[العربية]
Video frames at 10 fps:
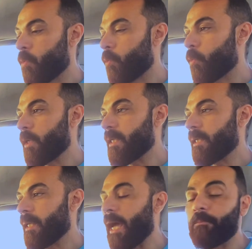
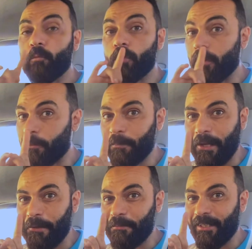والحمد لله رب
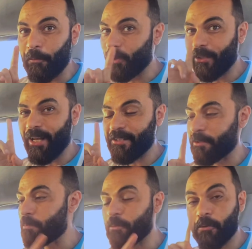العالمين والله
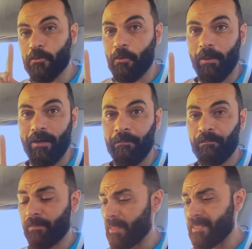العظيم من الصبح
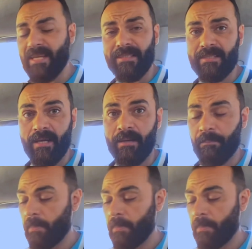الساعه 9